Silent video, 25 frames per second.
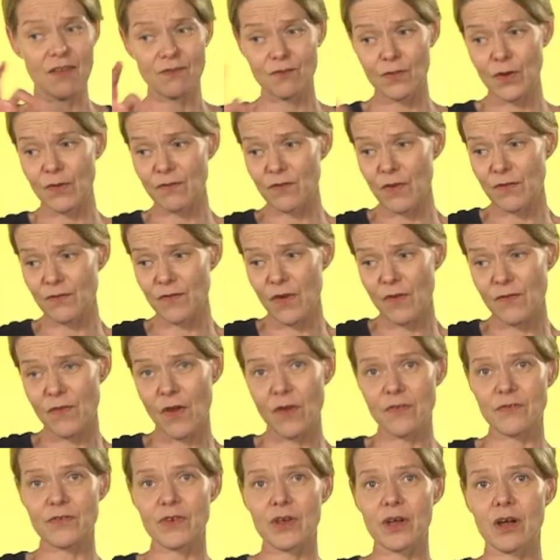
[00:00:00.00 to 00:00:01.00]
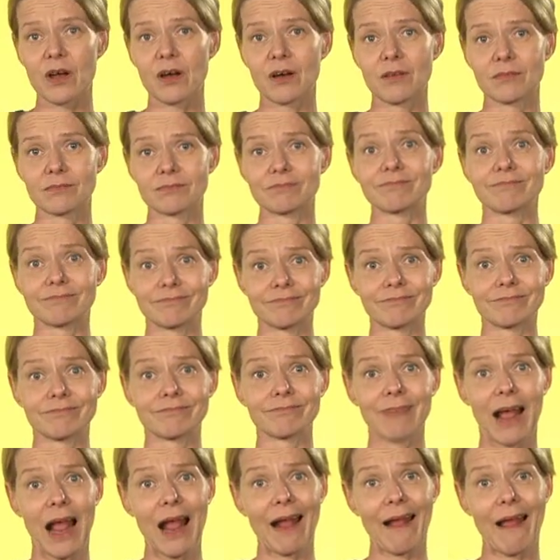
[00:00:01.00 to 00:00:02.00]
Aber, und da wollten wir Sie auch
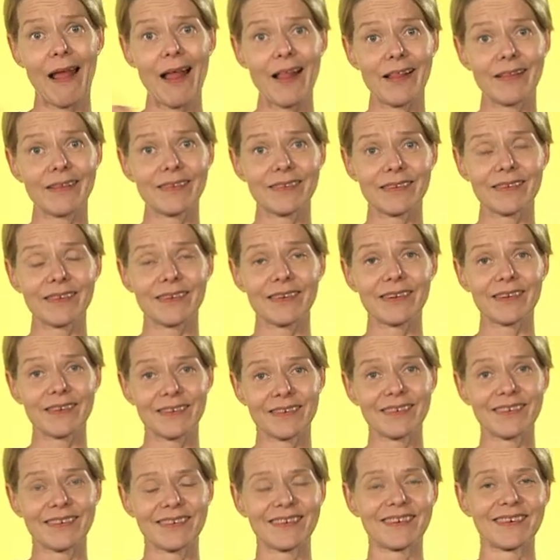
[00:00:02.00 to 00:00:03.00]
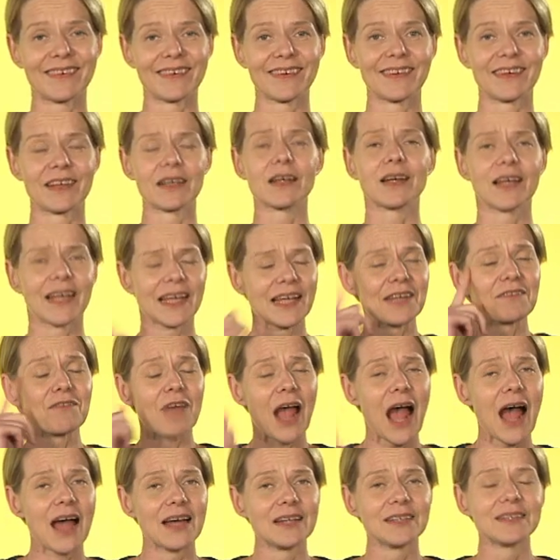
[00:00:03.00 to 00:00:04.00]
ermutigen,
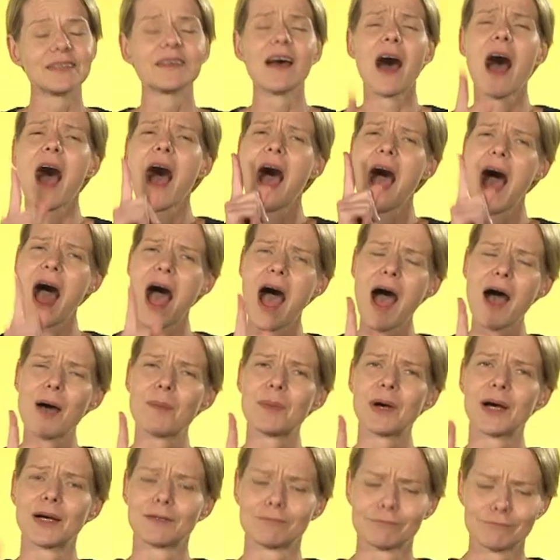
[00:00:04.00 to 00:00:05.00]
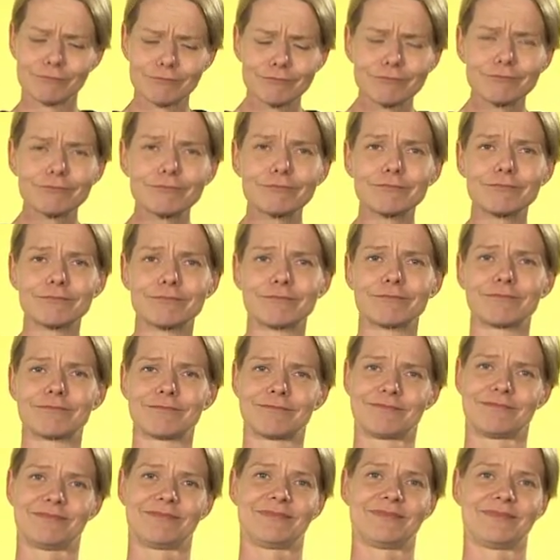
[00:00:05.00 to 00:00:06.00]
Digitalisierung ist natürlich wirklich auch ein großes Geschäft,
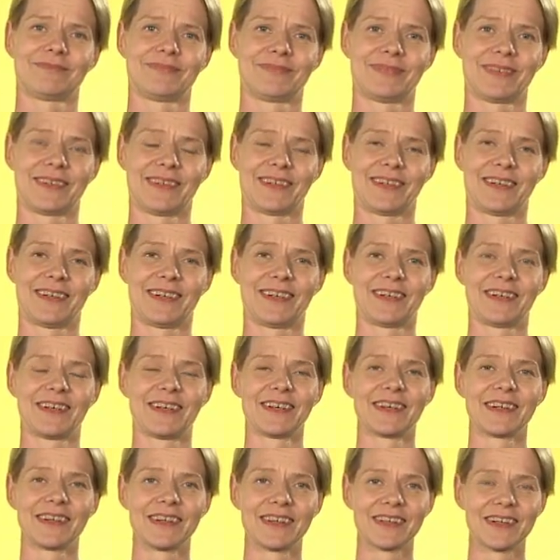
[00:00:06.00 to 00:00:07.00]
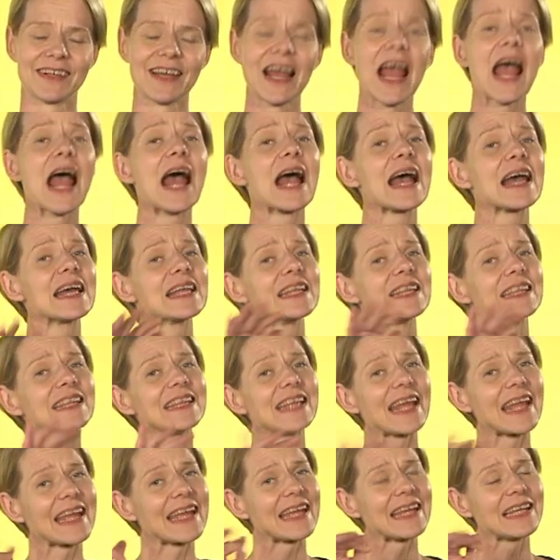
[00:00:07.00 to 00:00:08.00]
an dem auch wir als
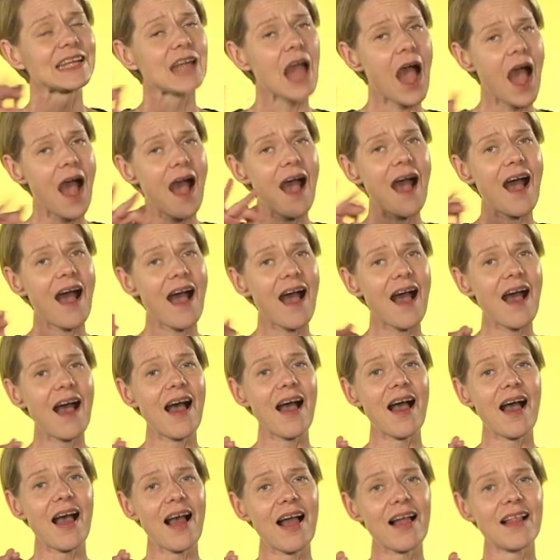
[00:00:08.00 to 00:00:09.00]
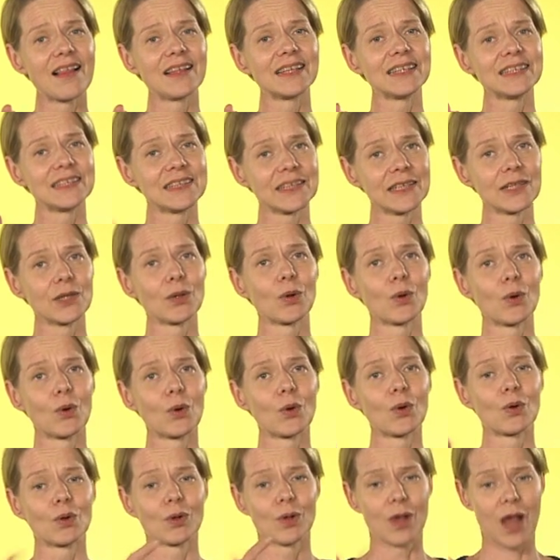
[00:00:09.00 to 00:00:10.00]
Sozialwirtschaft partizipieren können.
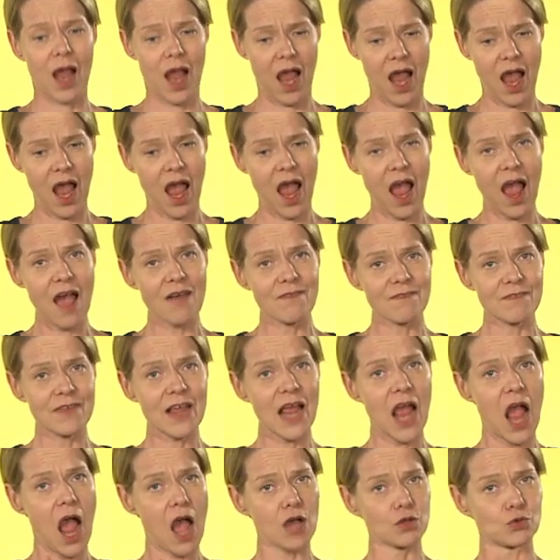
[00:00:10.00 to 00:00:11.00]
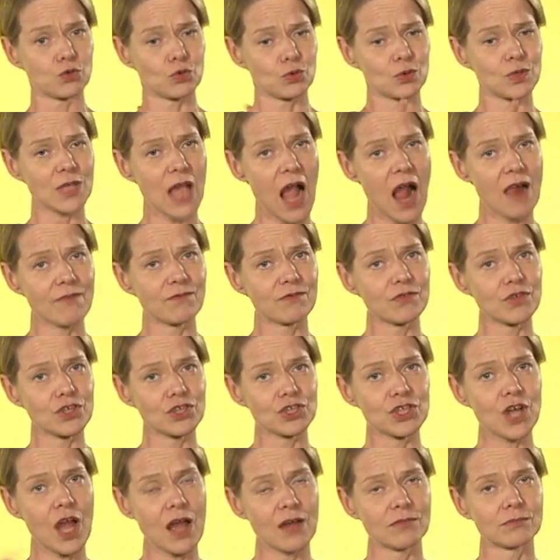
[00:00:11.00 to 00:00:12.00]
Und wir sollten auch da den Blick
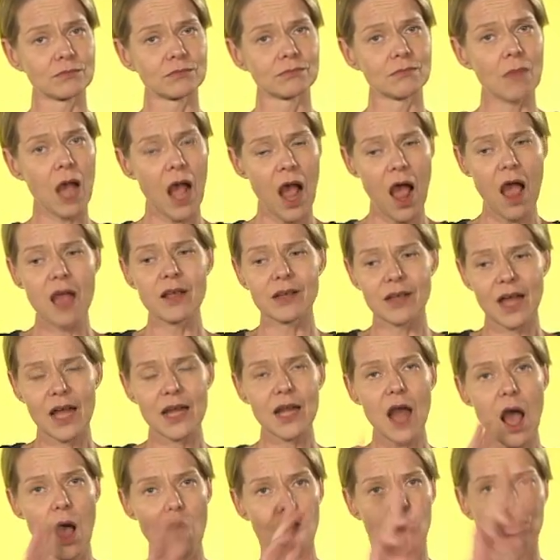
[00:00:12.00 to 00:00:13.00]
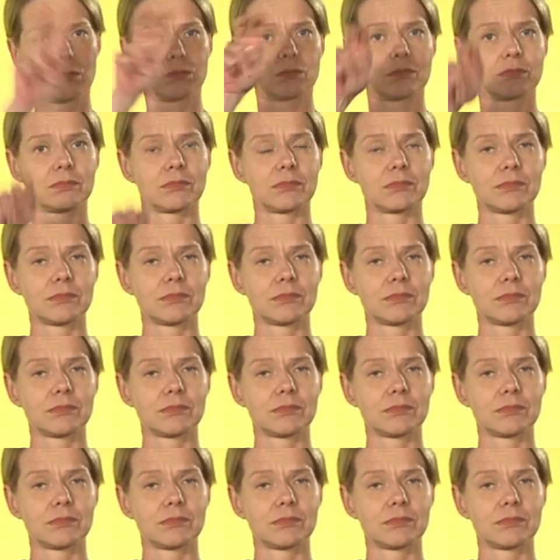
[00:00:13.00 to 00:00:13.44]
öffnen. Auch das heißt ready,